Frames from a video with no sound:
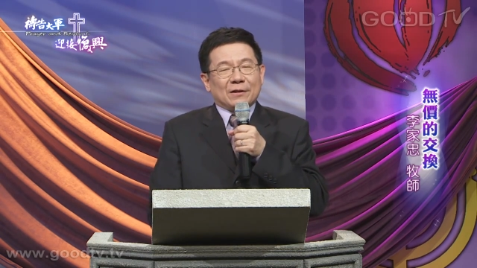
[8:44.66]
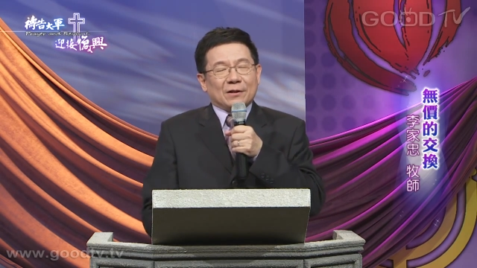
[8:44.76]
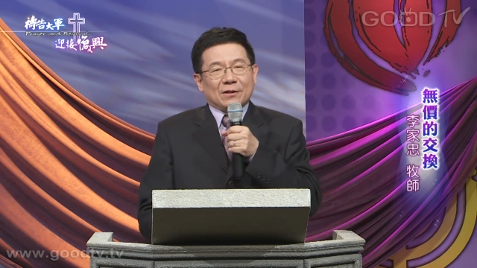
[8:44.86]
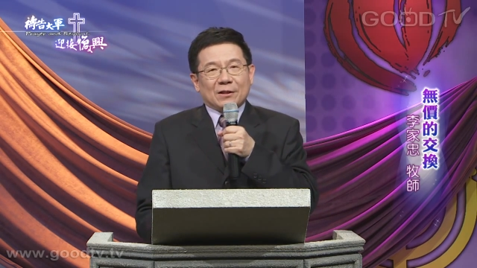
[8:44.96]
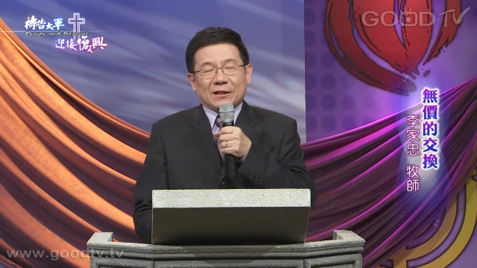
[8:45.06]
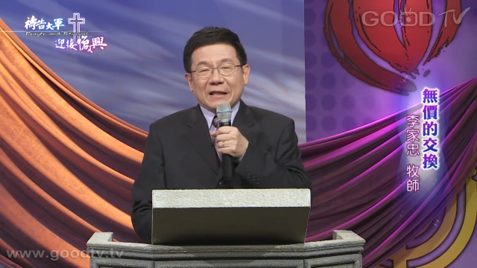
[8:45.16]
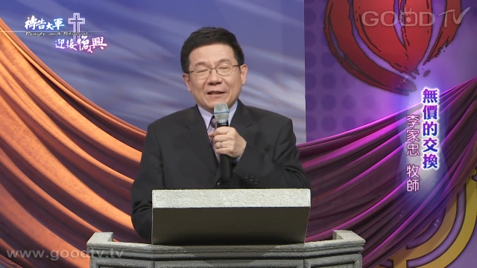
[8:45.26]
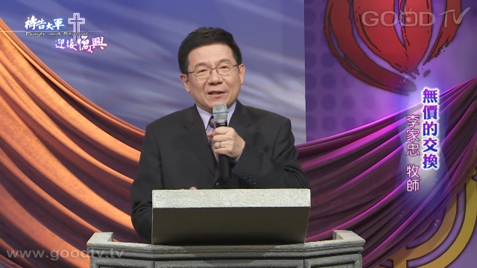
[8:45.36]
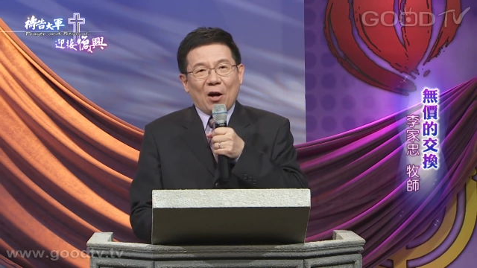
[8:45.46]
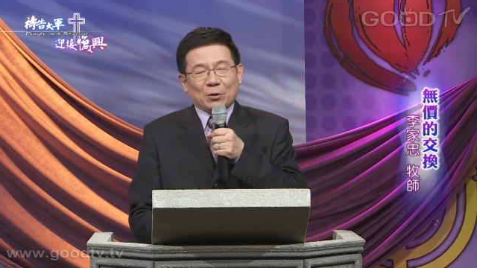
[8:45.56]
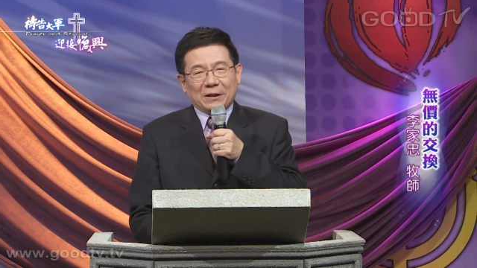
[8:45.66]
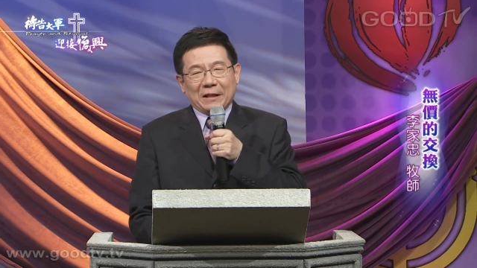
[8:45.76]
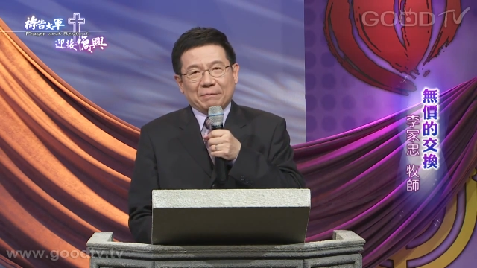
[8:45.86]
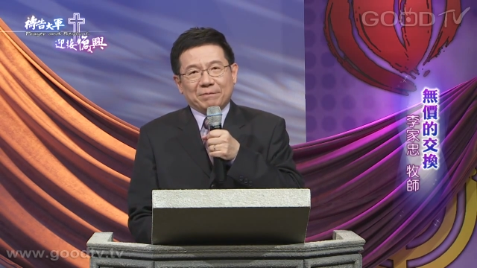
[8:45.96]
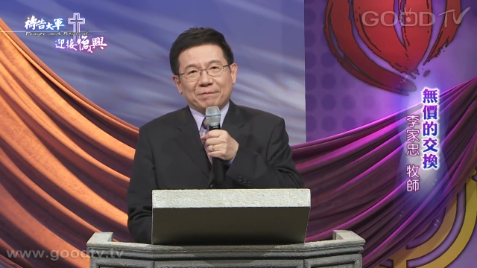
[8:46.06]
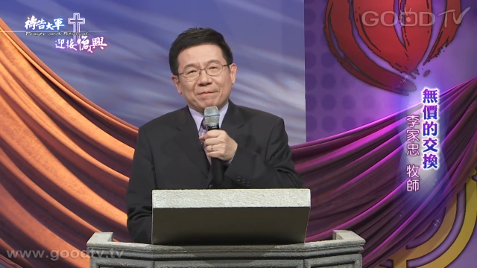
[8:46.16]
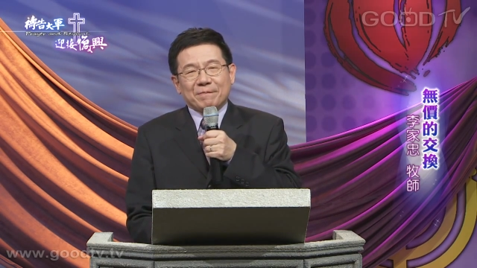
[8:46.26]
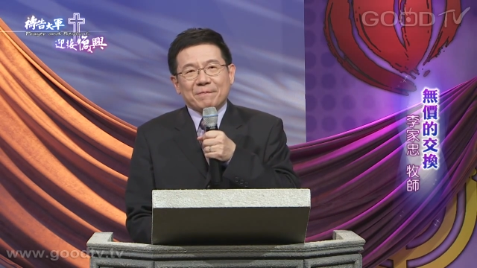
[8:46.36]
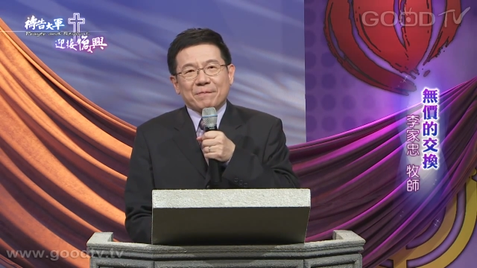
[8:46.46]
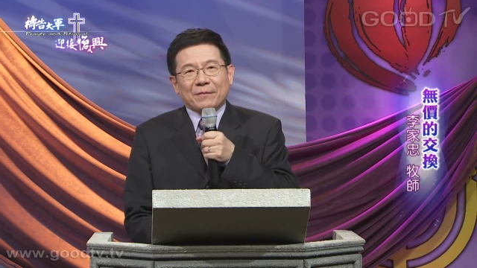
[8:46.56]
新造的人
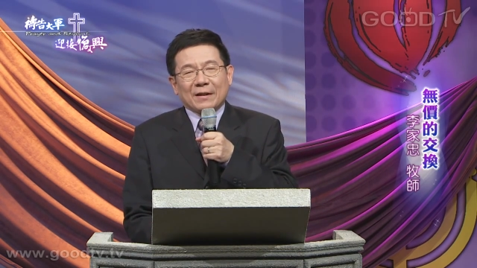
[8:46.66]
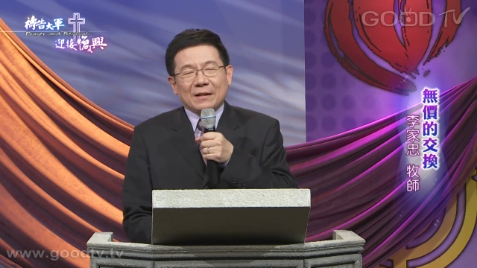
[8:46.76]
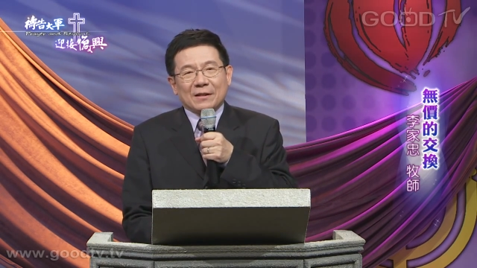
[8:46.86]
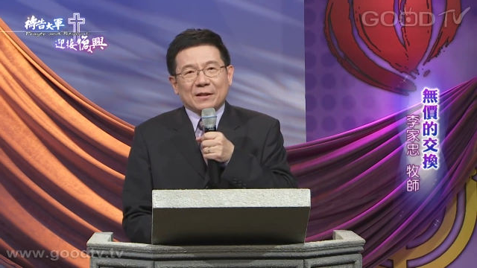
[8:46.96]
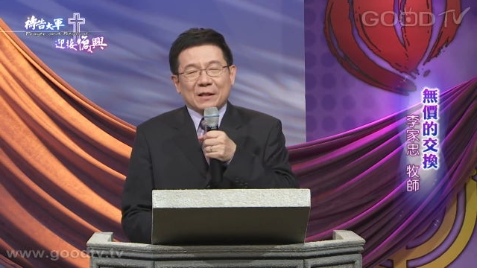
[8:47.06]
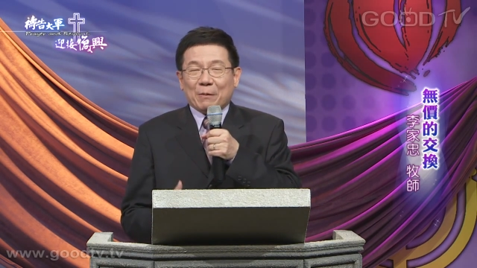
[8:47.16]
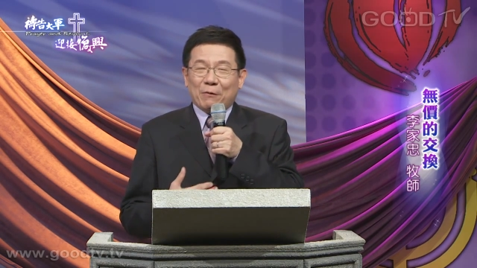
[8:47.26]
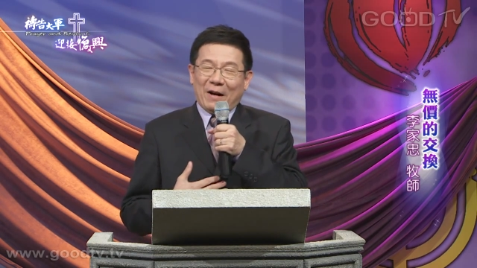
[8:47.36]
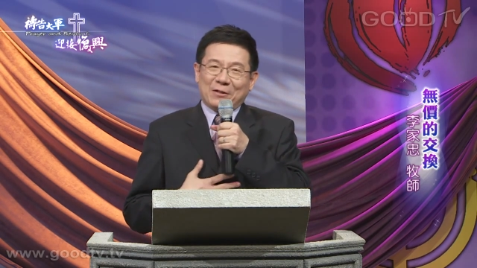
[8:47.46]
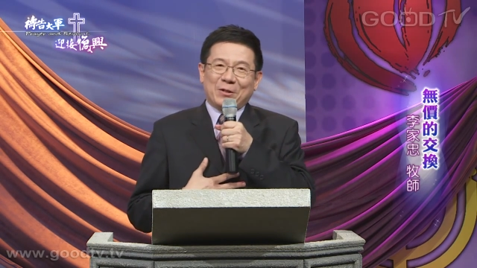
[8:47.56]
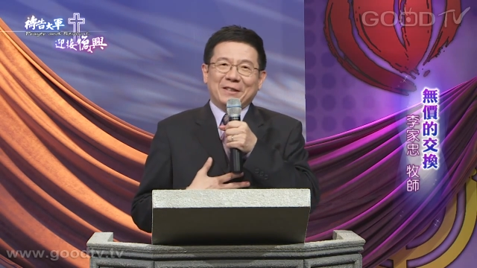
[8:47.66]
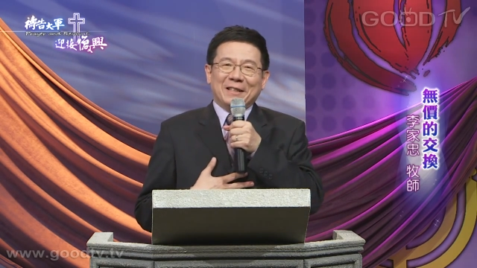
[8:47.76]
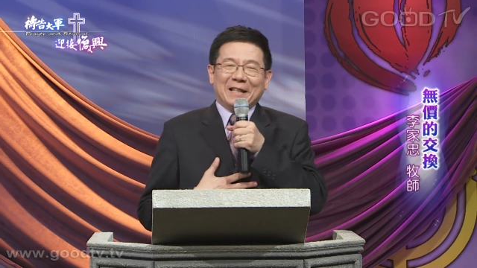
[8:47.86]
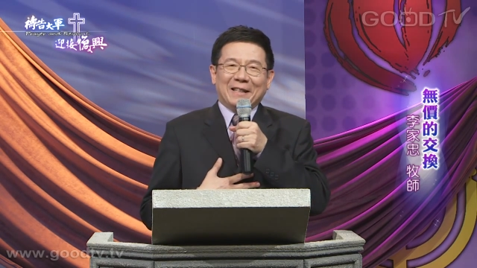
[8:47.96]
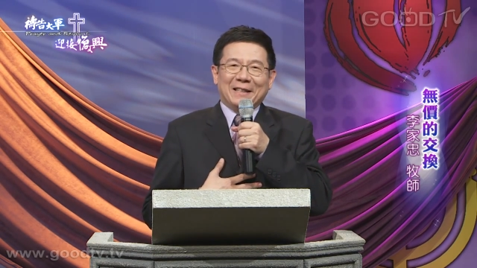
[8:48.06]
怎么发生的呢？